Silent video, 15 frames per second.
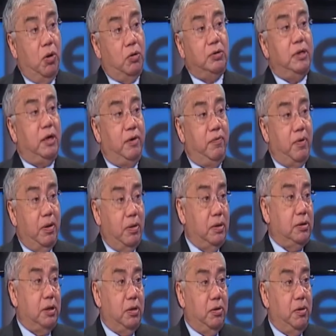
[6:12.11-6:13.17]
o se rifaba
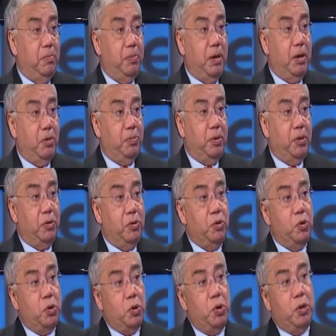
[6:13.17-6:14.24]
entre los empleados, pero
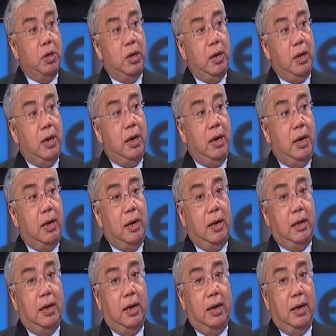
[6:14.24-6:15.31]
no y
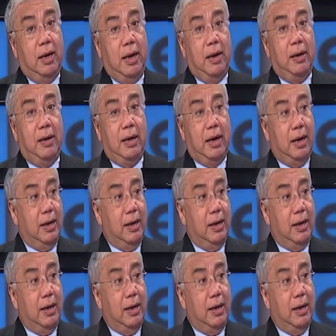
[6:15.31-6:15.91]
en la, en,